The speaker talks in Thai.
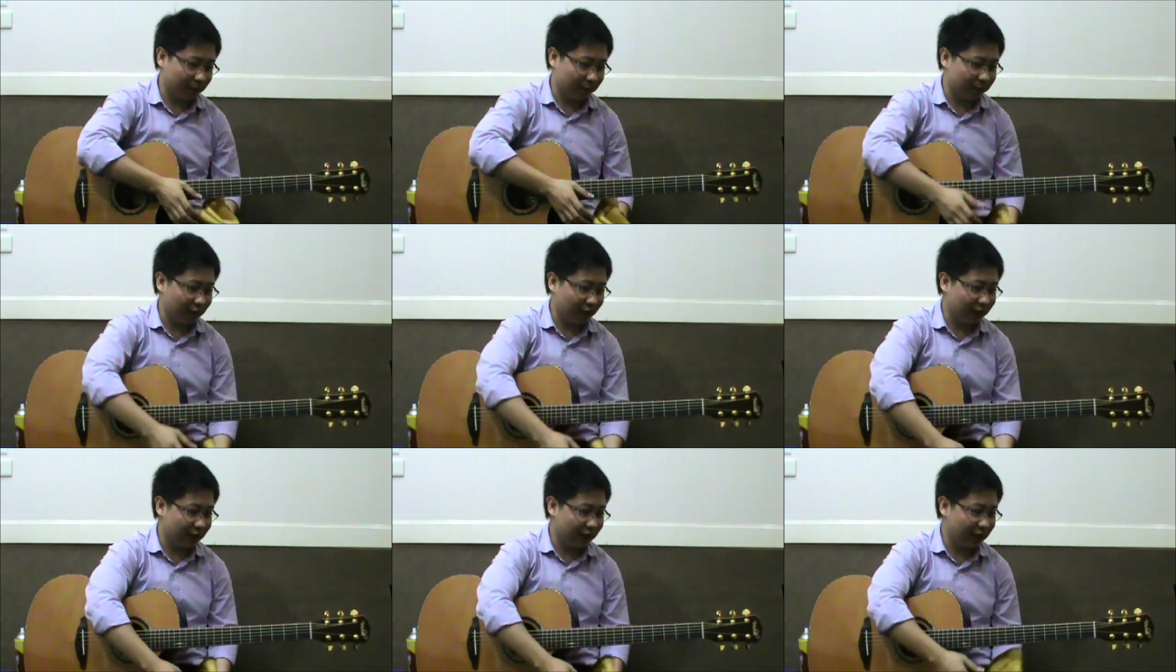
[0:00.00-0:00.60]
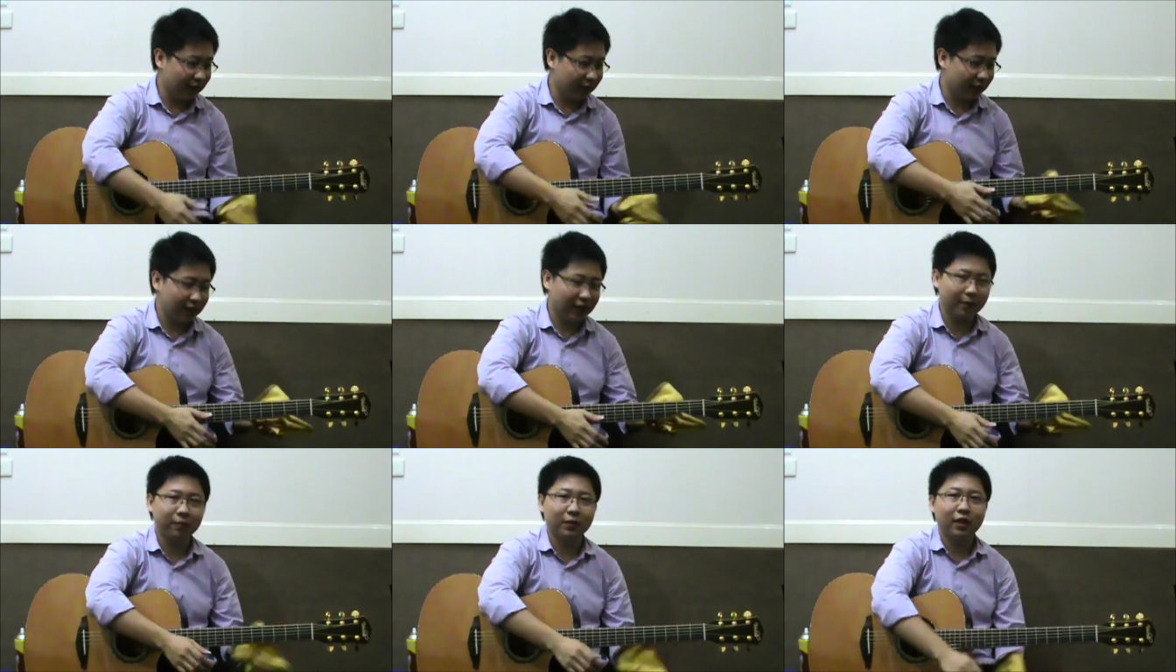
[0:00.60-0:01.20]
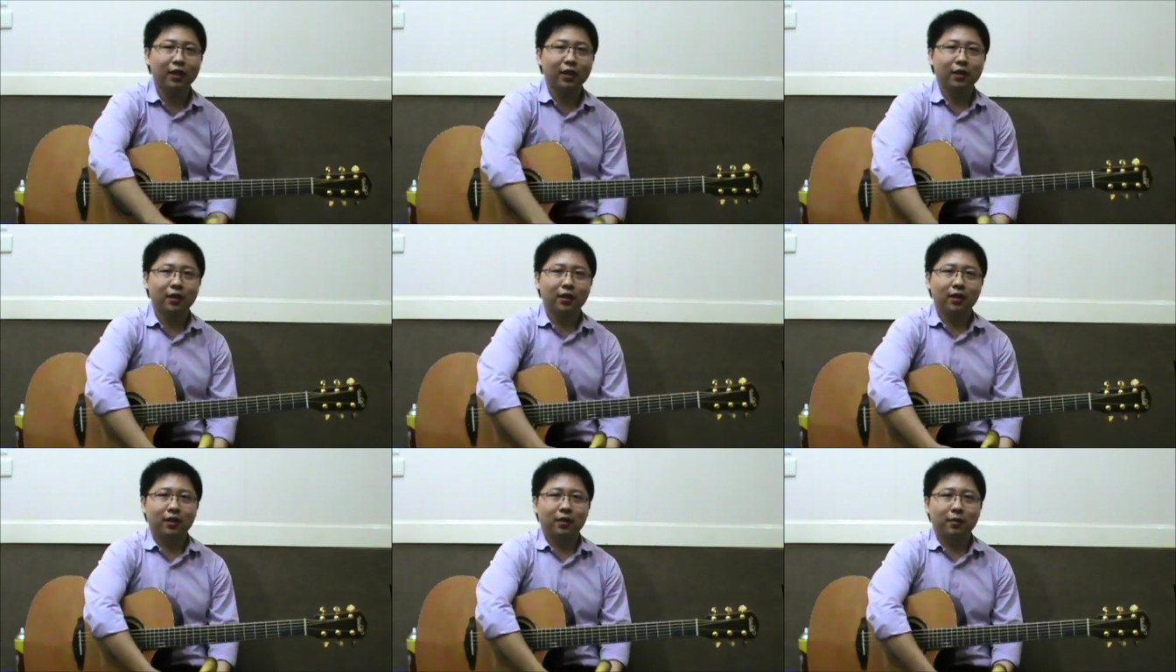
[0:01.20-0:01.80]
หรับตอนนี้นะครับ
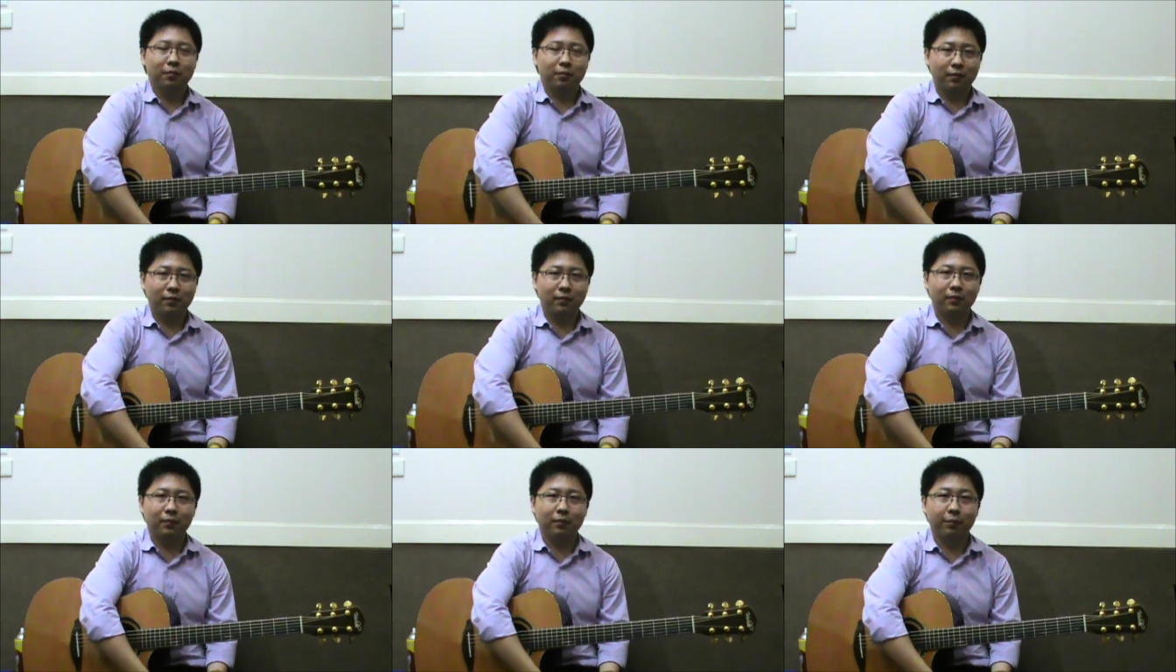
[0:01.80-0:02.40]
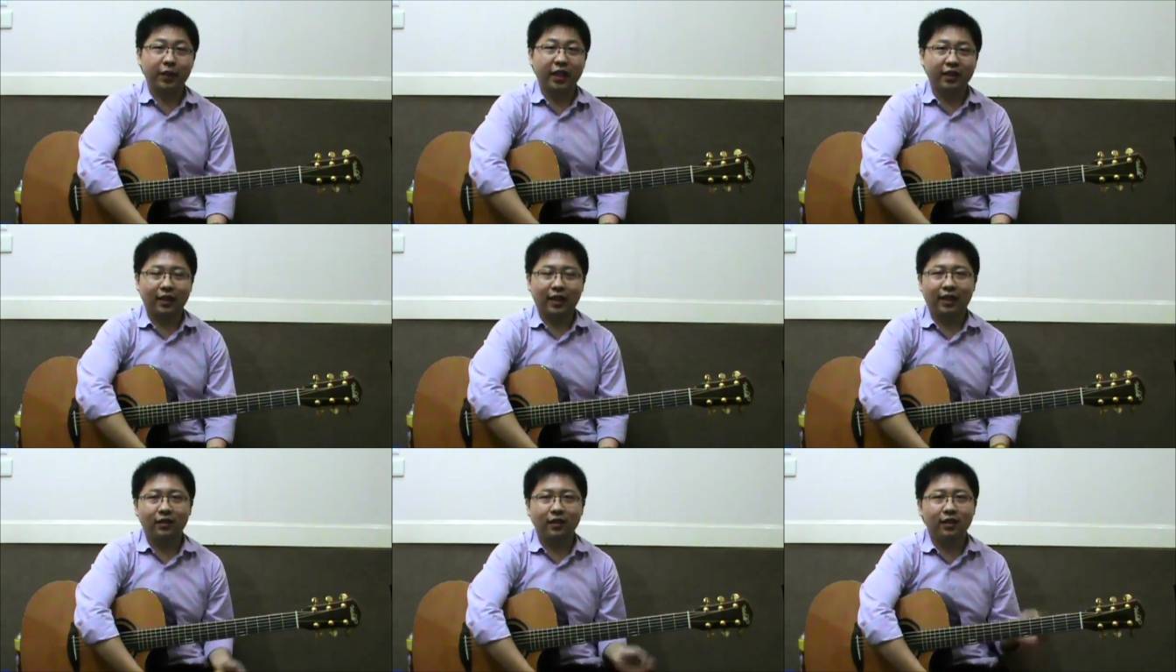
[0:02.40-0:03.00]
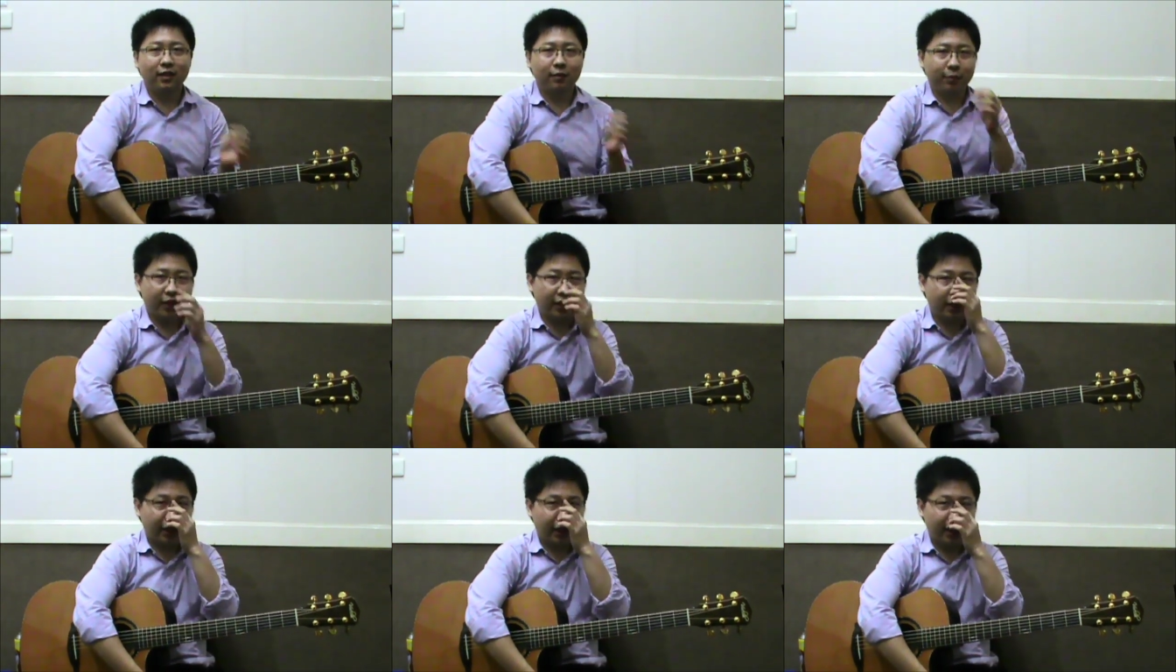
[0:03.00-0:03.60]
เปลี่ยนครั้งหนึ่งเปลี่ยน
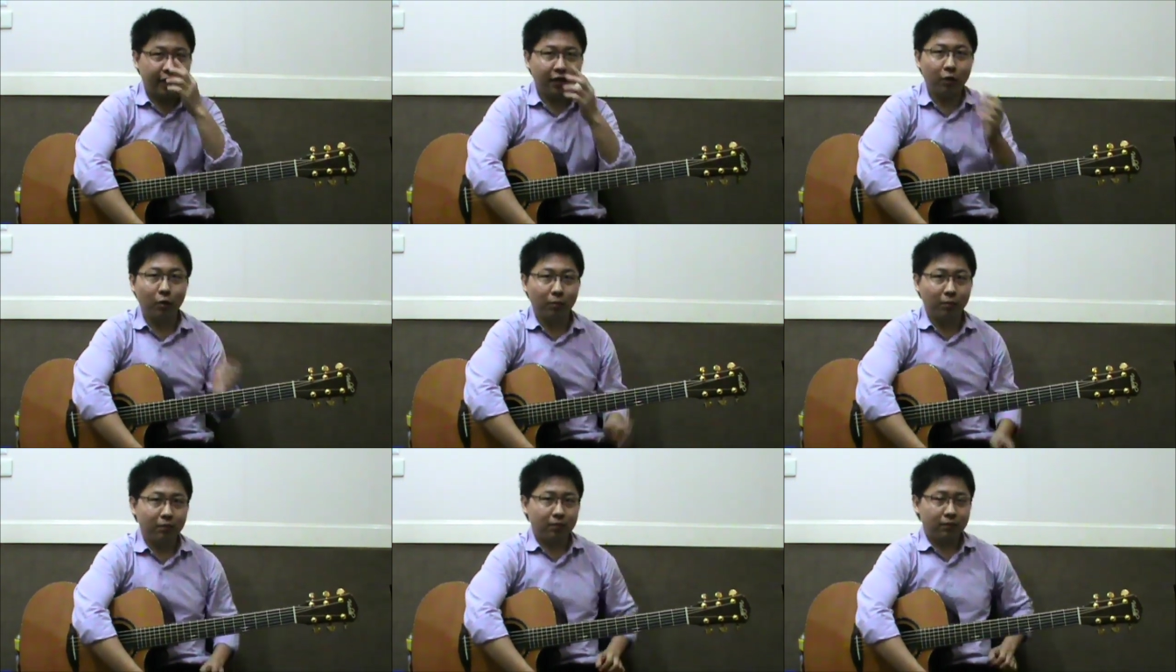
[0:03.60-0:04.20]
ยังไงให้คุ้ม